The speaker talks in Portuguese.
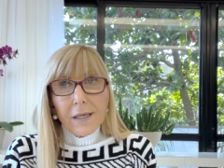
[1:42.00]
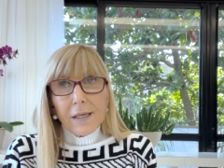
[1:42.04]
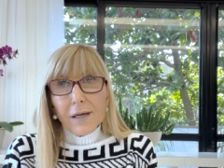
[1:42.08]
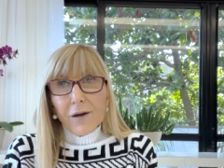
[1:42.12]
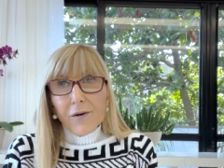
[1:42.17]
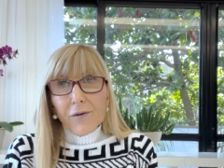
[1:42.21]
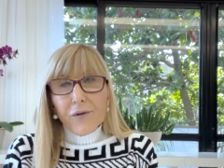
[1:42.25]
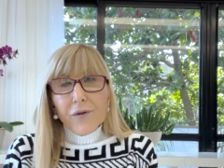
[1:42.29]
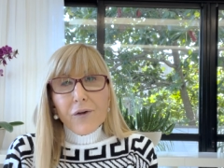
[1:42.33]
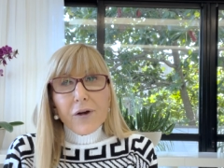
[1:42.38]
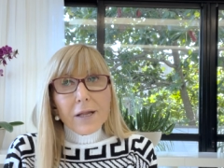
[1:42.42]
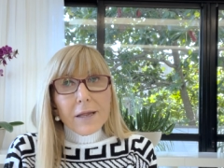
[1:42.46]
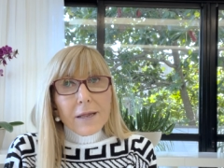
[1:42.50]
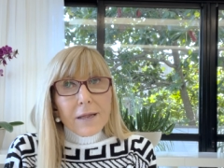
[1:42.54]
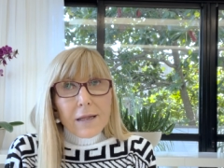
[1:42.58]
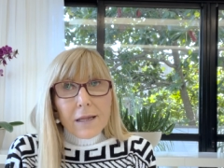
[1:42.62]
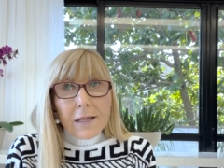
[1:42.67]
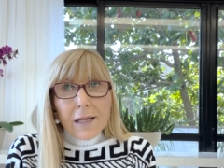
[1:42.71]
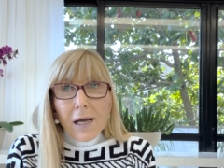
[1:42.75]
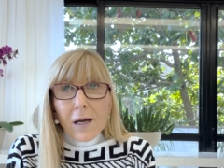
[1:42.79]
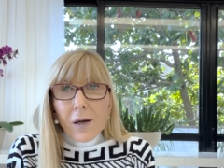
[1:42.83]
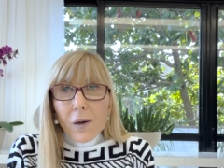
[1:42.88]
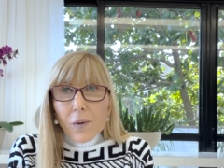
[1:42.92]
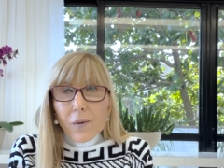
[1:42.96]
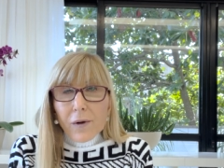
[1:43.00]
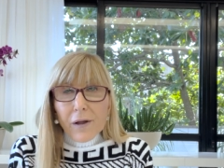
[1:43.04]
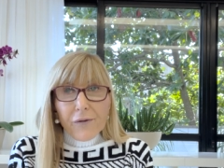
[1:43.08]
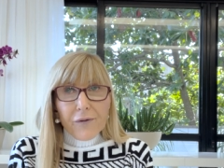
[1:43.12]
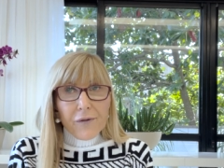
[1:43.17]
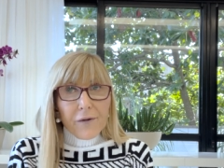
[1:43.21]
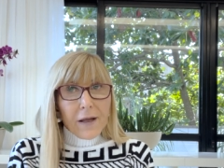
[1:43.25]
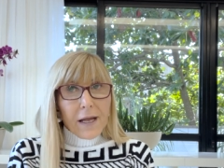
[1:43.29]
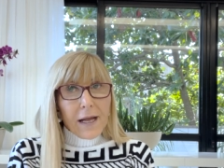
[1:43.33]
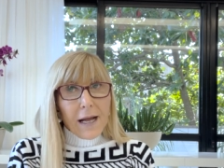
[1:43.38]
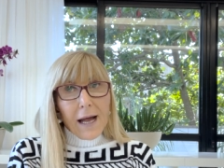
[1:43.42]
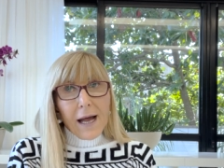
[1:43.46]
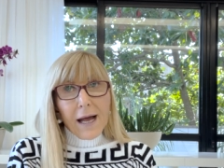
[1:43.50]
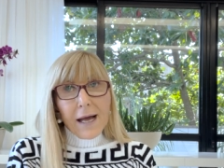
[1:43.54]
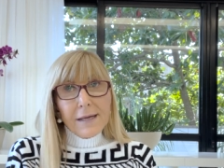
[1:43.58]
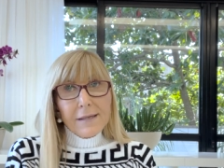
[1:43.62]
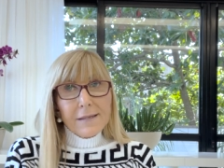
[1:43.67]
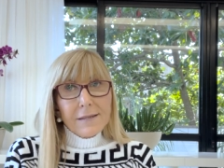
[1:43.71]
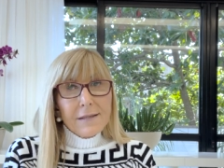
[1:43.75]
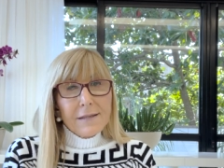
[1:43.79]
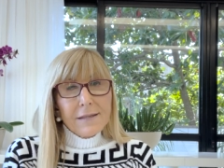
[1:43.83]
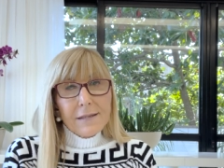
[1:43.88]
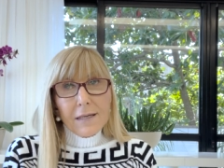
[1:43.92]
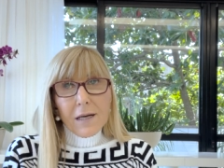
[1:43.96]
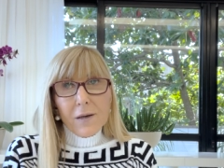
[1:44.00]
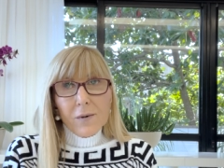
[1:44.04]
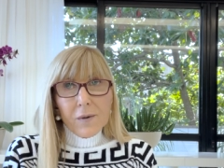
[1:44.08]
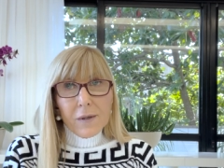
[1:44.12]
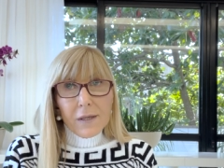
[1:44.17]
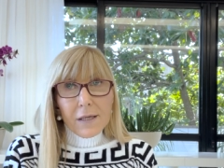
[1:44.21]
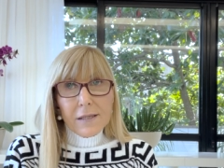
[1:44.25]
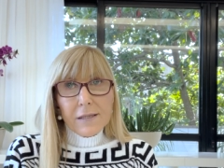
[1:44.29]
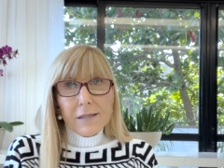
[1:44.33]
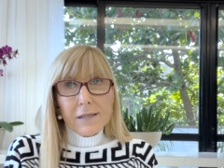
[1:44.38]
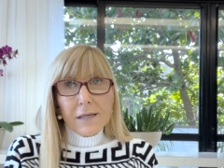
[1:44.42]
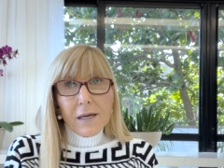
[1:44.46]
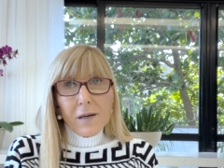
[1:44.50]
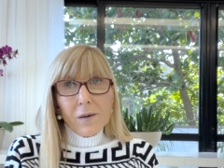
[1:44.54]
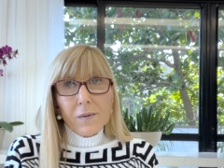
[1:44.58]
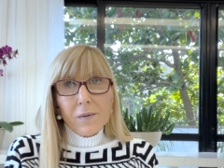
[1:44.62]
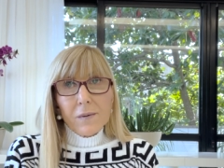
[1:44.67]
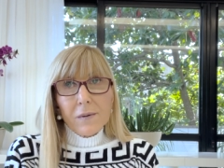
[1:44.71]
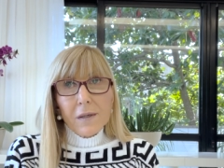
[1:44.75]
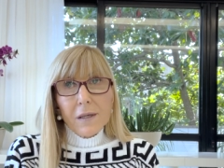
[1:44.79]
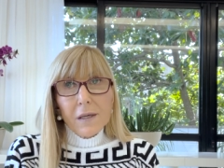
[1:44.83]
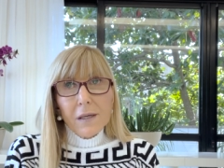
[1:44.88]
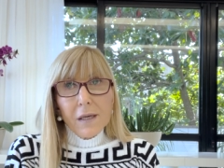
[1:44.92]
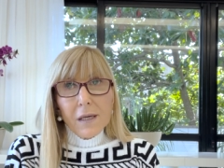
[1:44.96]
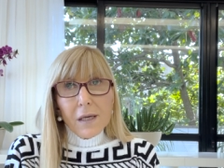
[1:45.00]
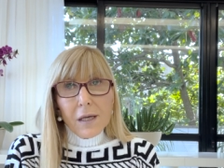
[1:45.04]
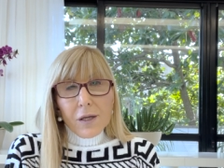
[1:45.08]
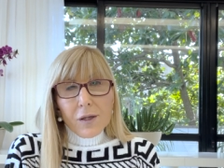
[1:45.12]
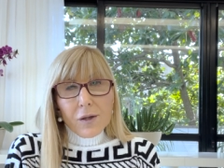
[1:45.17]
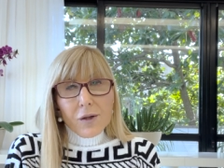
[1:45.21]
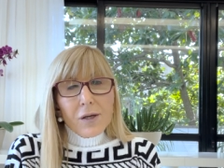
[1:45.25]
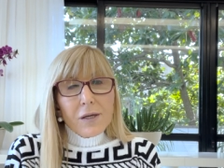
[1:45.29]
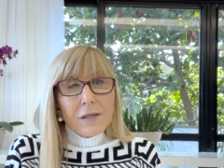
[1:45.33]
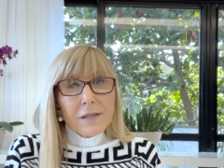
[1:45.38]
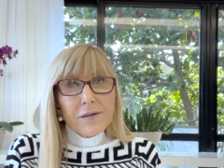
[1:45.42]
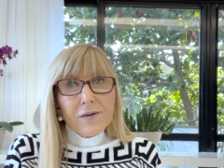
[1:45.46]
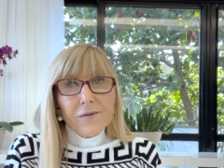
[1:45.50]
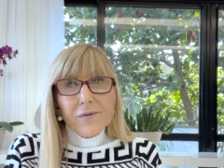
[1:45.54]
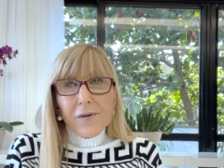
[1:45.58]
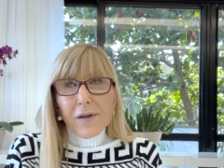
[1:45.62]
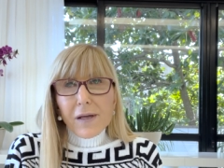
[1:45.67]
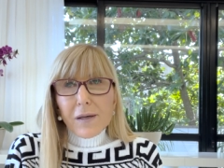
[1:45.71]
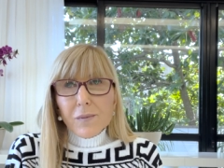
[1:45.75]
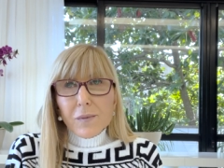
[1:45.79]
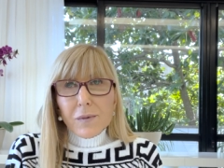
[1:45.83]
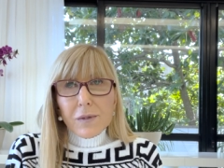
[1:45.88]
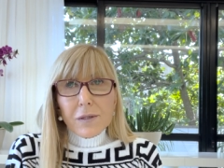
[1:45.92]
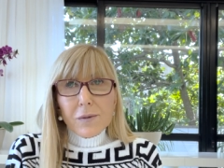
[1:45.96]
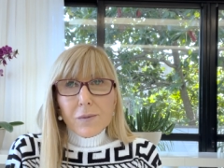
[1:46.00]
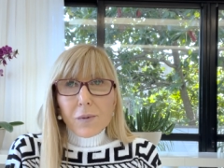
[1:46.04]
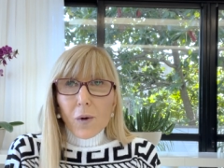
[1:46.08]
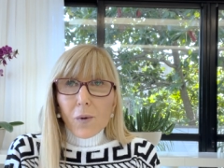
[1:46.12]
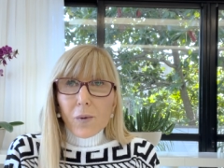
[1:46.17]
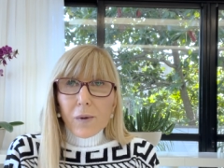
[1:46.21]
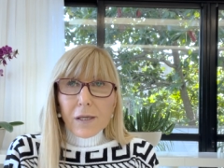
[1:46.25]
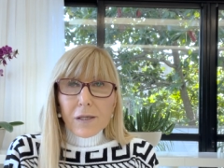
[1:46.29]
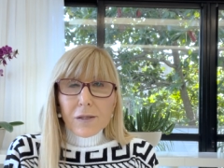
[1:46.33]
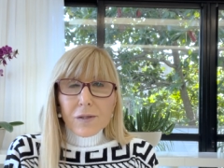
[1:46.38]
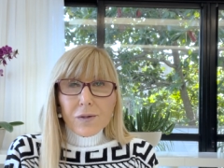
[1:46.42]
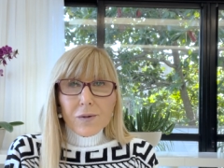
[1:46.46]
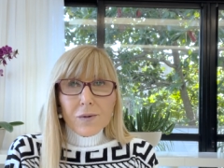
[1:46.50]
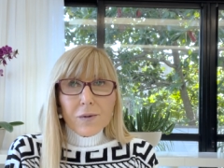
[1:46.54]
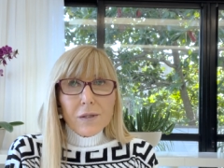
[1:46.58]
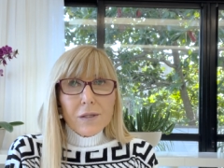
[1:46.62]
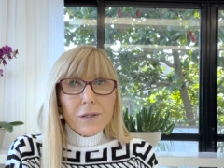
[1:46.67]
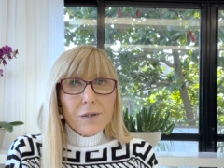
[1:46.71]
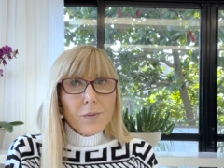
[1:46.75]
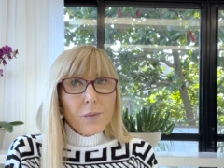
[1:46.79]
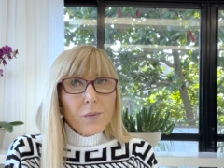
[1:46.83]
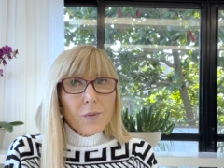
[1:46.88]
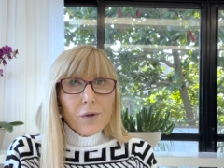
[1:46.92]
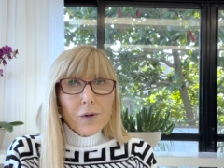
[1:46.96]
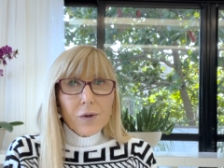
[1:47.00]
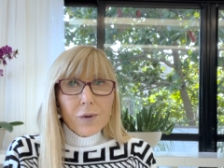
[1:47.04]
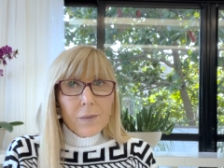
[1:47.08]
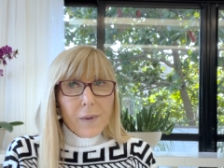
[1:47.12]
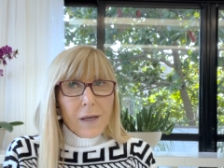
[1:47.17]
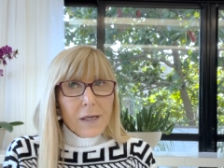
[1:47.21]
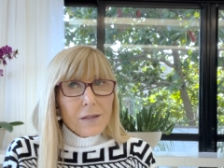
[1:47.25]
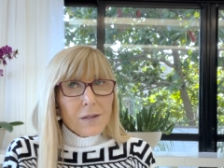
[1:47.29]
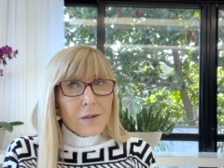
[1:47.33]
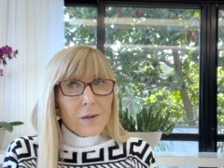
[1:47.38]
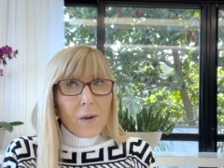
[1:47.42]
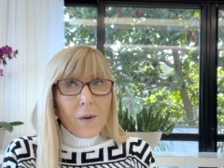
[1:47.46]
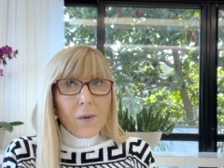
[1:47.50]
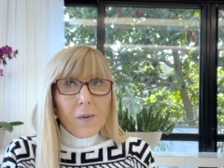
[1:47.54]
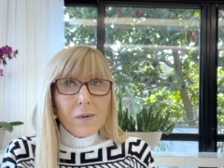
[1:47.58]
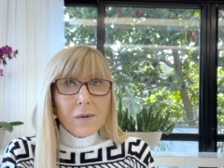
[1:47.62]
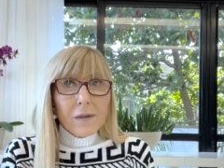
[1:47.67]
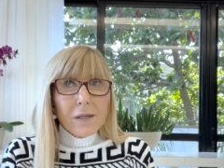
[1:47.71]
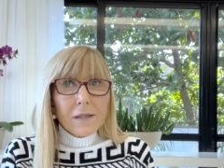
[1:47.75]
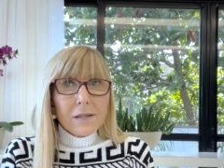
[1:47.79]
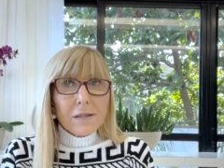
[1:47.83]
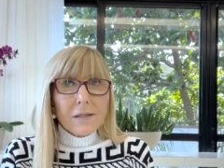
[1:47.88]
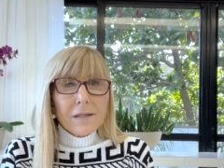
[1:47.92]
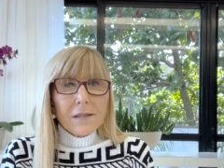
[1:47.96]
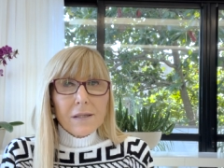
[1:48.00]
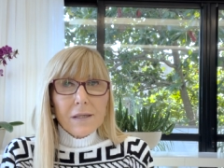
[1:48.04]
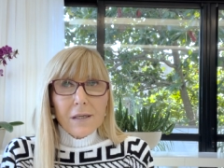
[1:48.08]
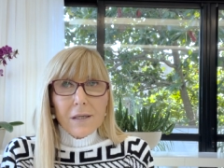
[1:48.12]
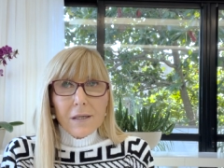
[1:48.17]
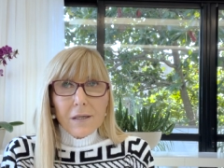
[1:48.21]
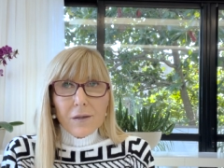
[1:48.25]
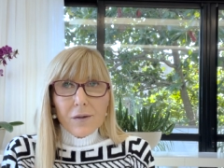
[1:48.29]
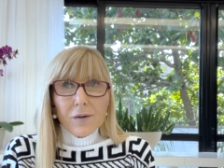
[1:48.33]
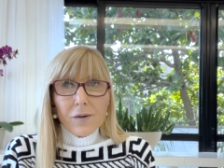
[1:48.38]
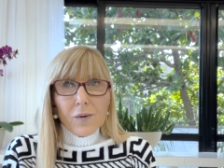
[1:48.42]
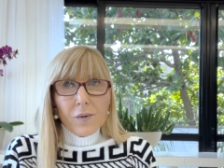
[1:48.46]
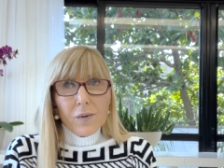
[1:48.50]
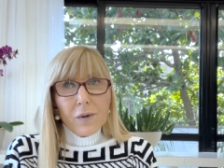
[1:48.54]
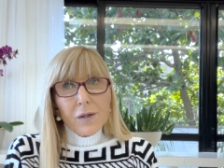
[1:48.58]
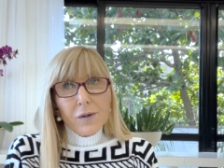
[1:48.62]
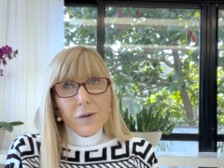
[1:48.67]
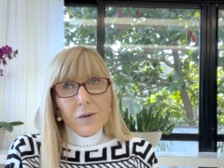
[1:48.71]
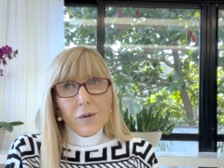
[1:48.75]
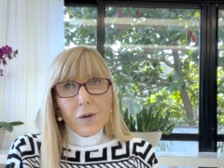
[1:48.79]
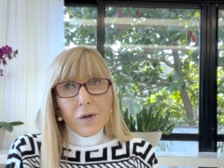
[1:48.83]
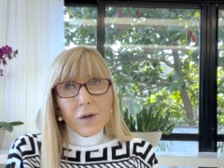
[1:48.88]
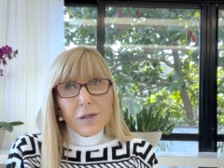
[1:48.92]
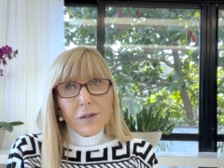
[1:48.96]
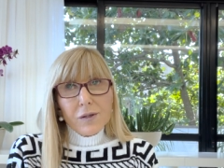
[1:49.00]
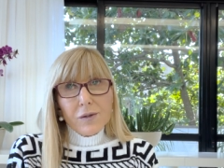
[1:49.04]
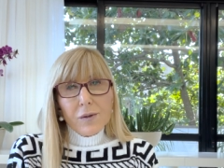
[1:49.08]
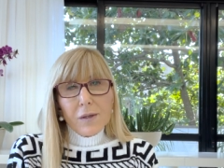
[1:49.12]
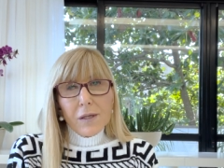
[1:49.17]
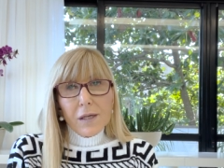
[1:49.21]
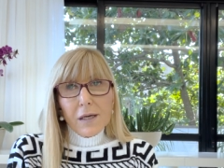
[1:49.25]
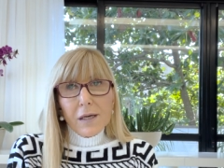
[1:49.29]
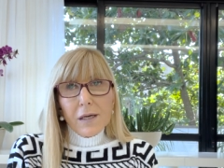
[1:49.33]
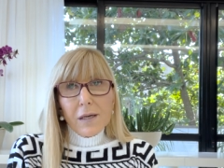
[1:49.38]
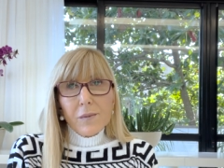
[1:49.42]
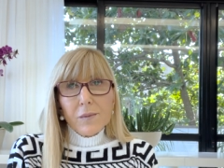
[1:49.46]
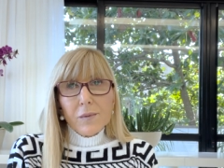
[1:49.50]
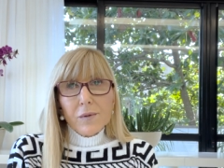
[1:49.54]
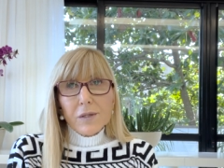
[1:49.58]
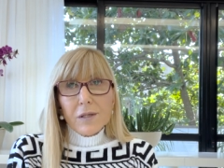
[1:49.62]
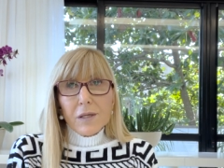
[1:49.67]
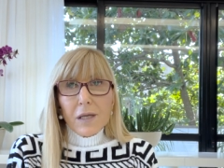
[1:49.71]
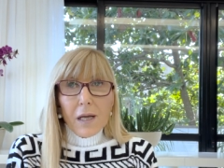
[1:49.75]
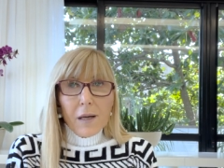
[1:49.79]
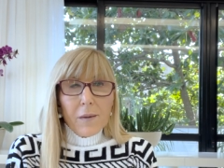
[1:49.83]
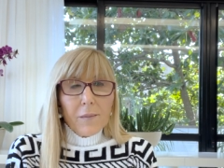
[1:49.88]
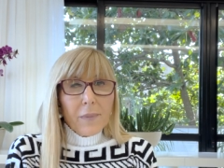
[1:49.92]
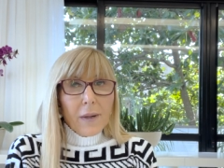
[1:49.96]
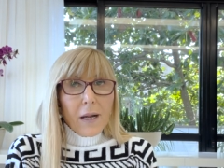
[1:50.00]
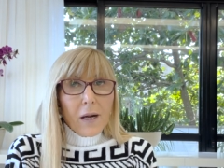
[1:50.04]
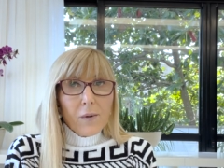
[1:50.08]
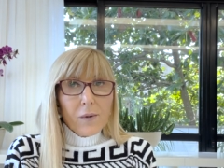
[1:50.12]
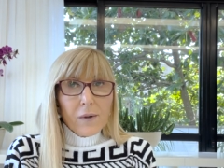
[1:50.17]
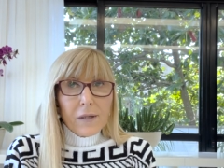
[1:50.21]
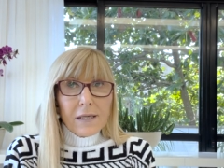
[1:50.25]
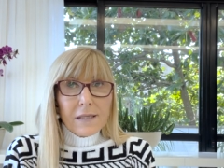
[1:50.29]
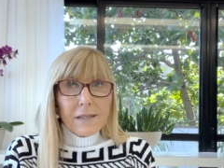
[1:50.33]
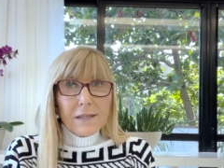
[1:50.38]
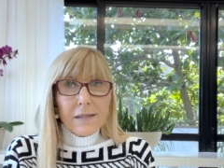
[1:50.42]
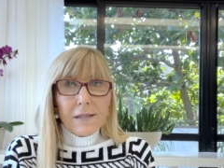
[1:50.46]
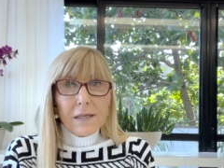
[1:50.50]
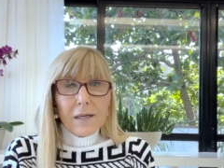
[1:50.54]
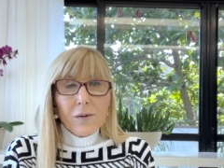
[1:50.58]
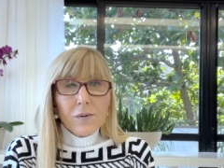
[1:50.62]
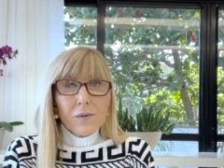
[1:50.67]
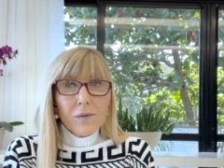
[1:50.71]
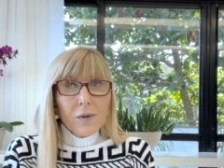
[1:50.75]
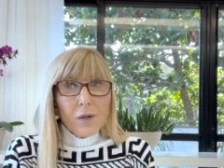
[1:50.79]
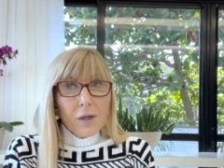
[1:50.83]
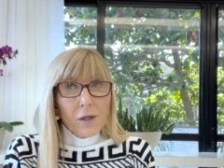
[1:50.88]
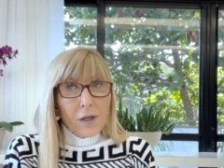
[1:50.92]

foi tão eficaz essa oração. Nós vemos orações muito mais longas, quando nós olhamos para a oração